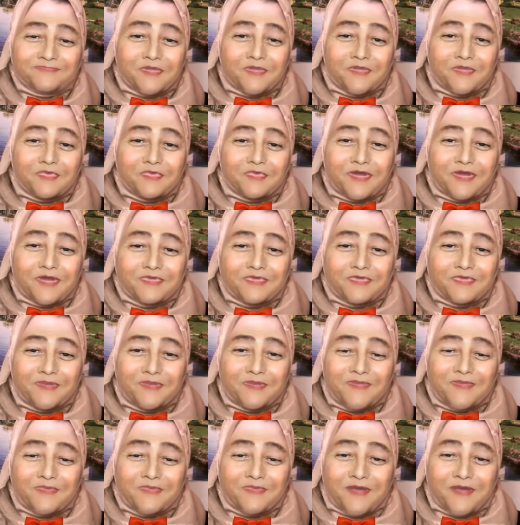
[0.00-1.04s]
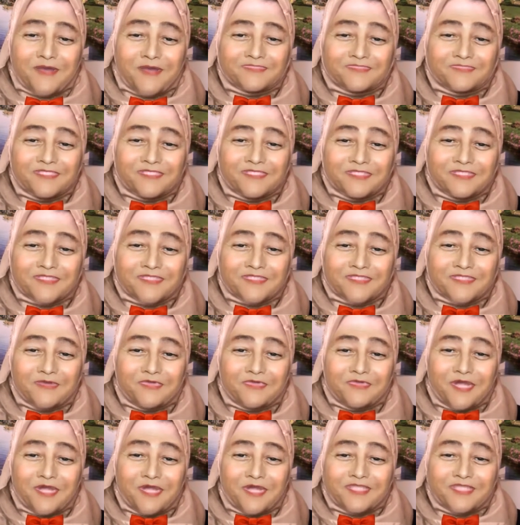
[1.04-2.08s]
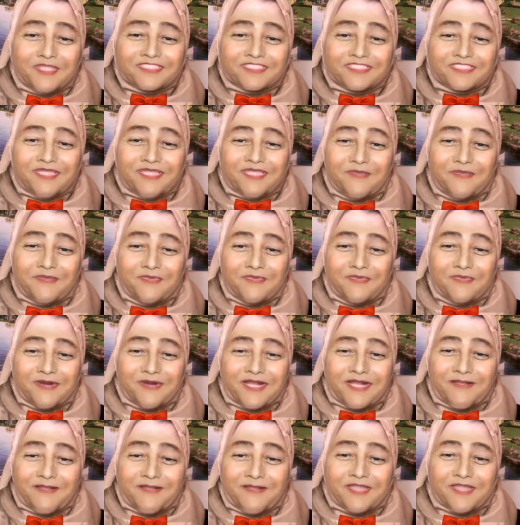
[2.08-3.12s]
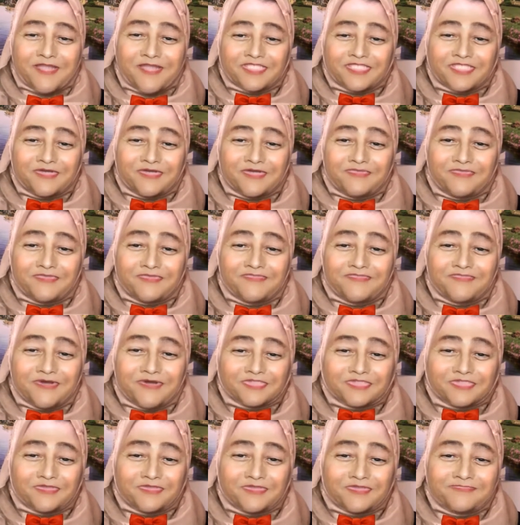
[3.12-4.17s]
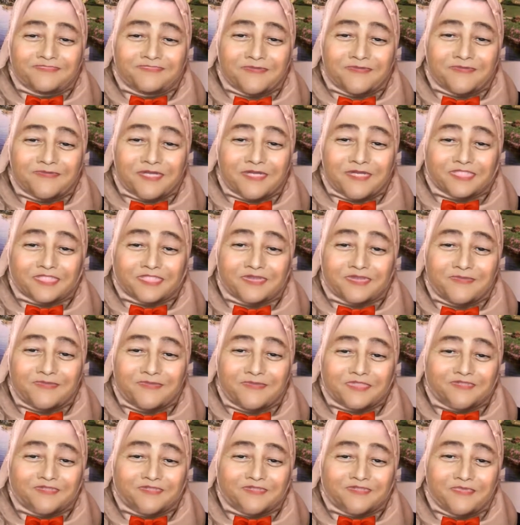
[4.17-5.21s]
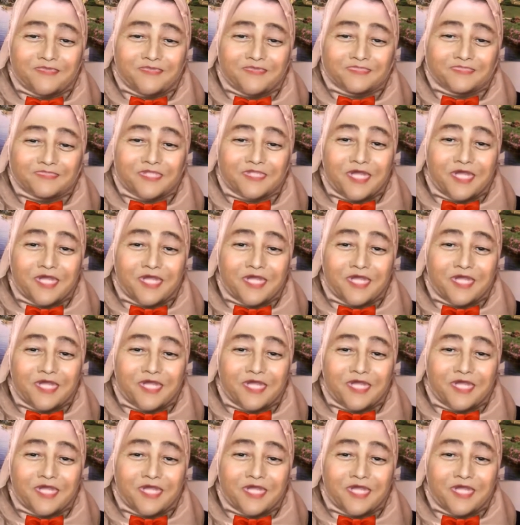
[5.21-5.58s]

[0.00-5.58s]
وكانوا لما يبقوا عاوزين يصلوا يستخبوا ورا الجبل عشان الكفار الاشراف الاشرار ما يشوفهمش